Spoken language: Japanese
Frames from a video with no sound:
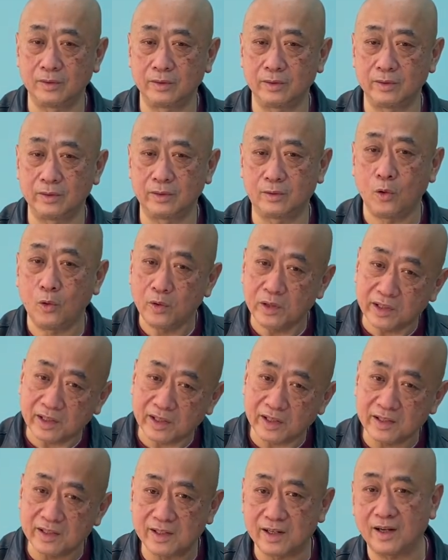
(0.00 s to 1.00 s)
好意的
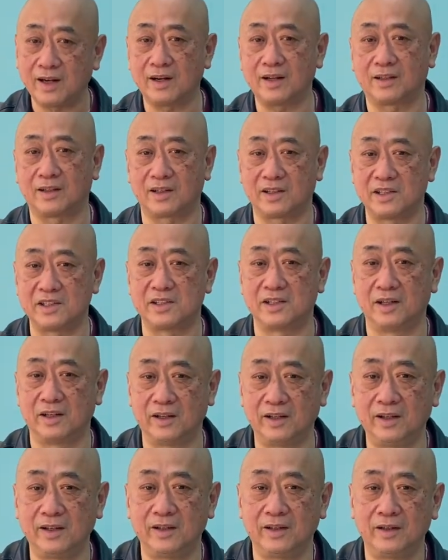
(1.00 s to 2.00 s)
に書かれた記事が
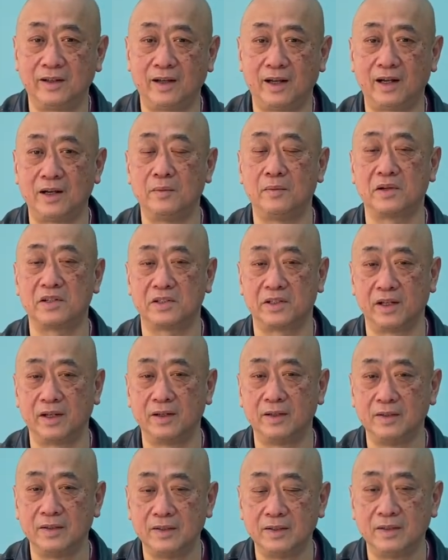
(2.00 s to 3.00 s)
ねありまして、
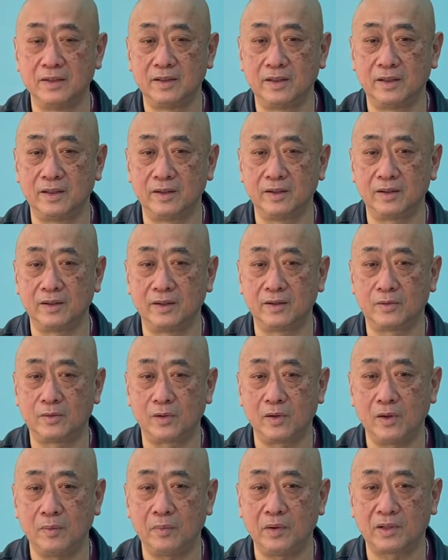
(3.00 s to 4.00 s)
えー、こ
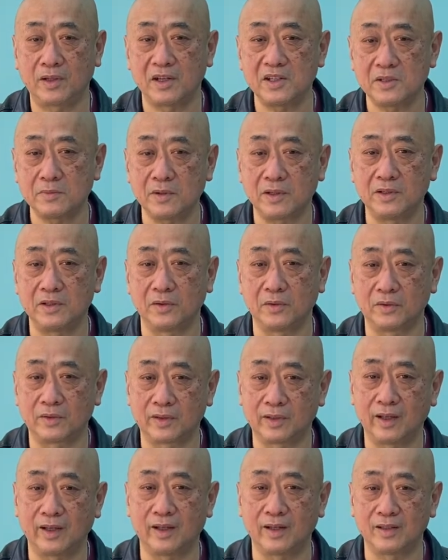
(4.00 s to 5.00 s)
れはやっぱり立場によっ
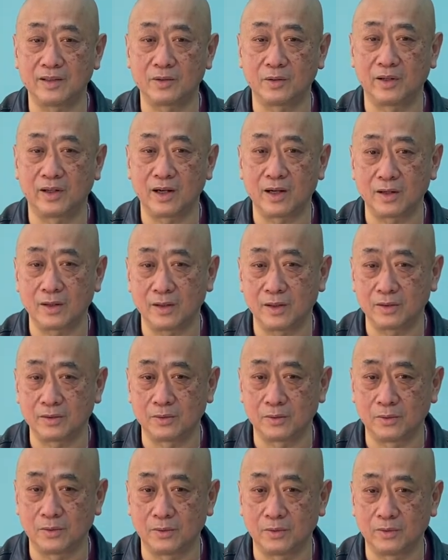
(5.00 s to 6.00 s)
てそれが
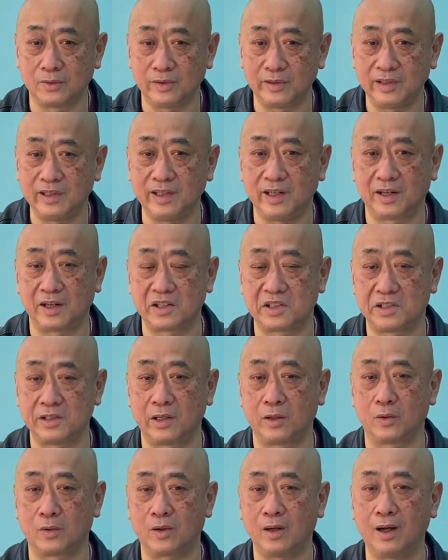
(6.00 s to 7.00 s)
そのいい話な
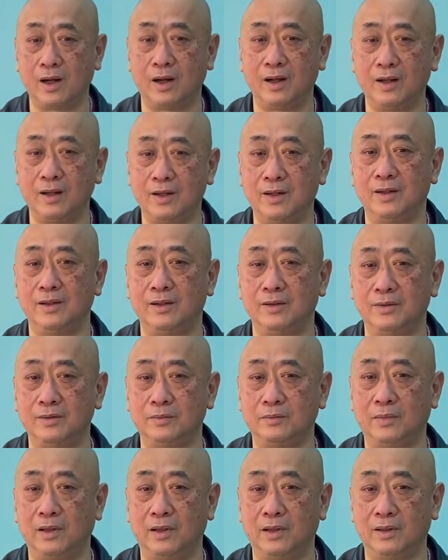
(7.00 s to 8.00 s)
のか、
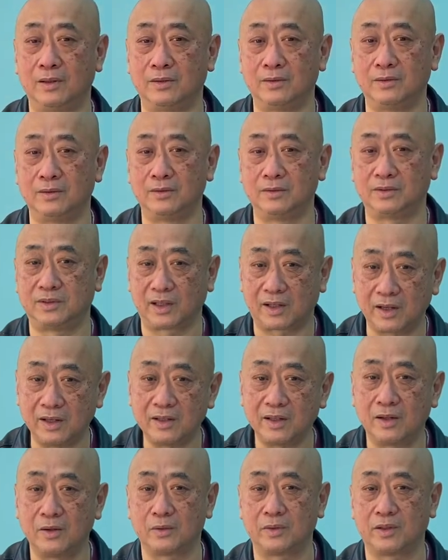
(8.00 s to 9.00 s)
まあ、ふざけん
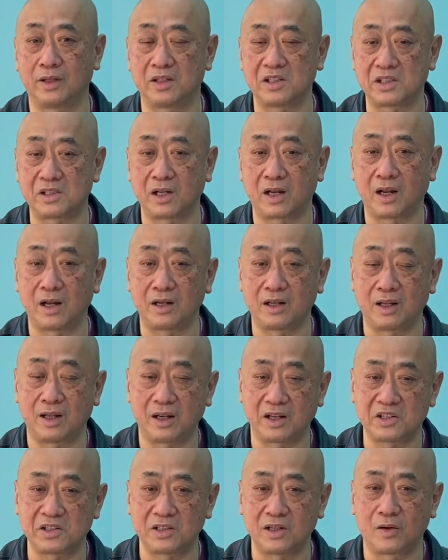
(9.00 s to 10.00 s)
なよって
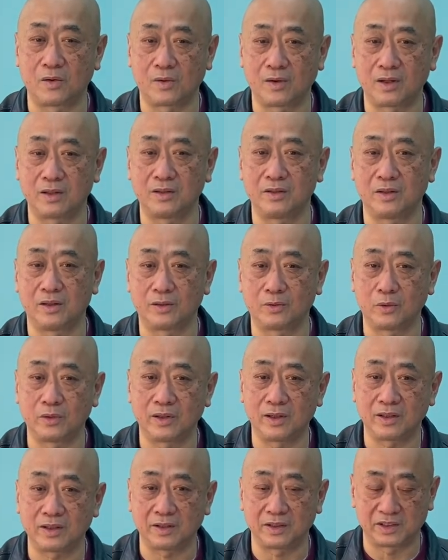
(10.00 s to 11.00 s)
話なのかっていうのは取
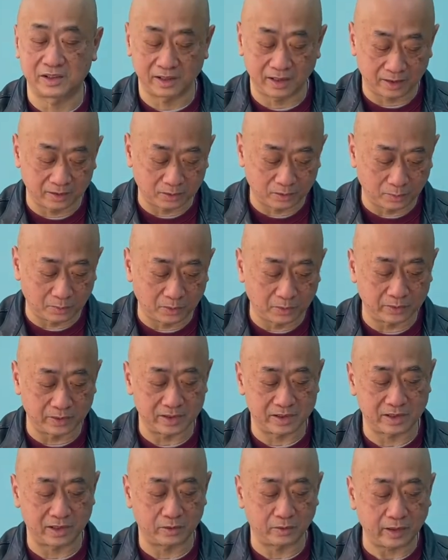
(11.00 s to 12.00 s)
り方は違うと思うんで
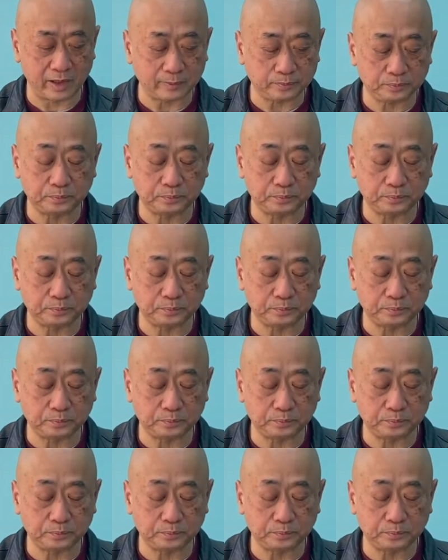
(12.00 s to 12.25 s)
すけどね。